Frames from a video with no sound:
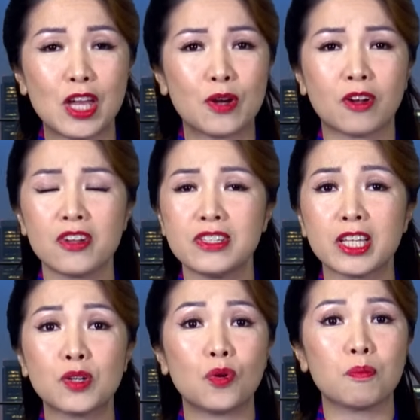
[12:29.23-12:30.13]
đều có những
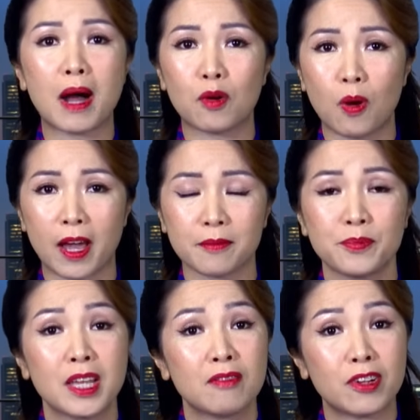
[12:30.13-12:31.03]
cái cuộc bạo loạn
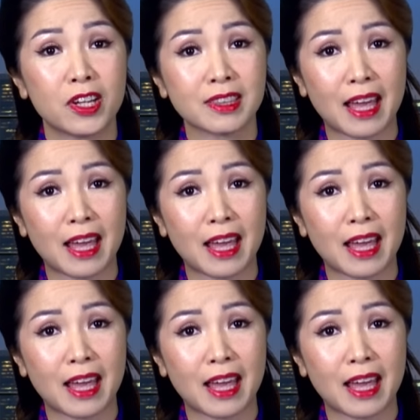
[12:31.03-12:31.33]
và nó